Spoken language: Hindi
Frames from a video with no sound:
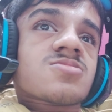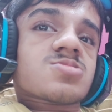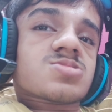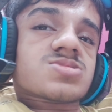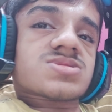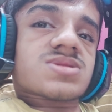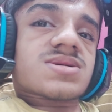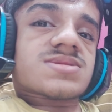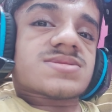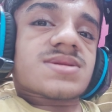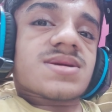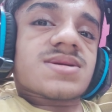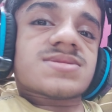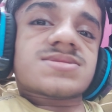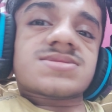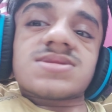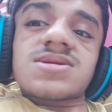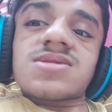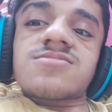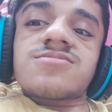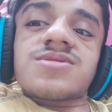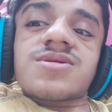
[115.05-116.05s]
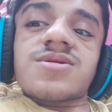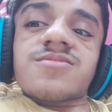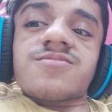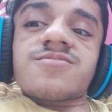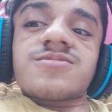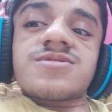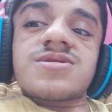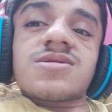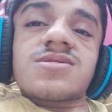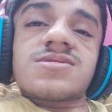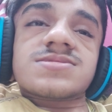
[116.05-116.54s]
उसको सही से भी
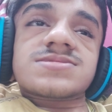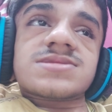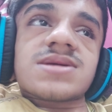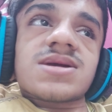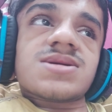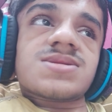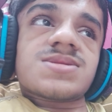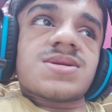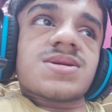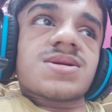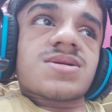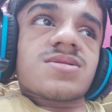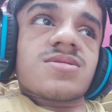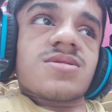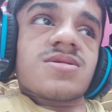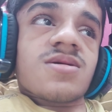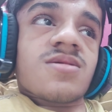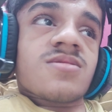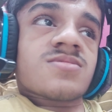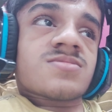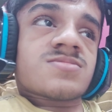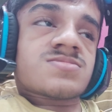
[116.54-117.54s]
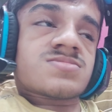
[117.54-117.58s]
सही नहीं चला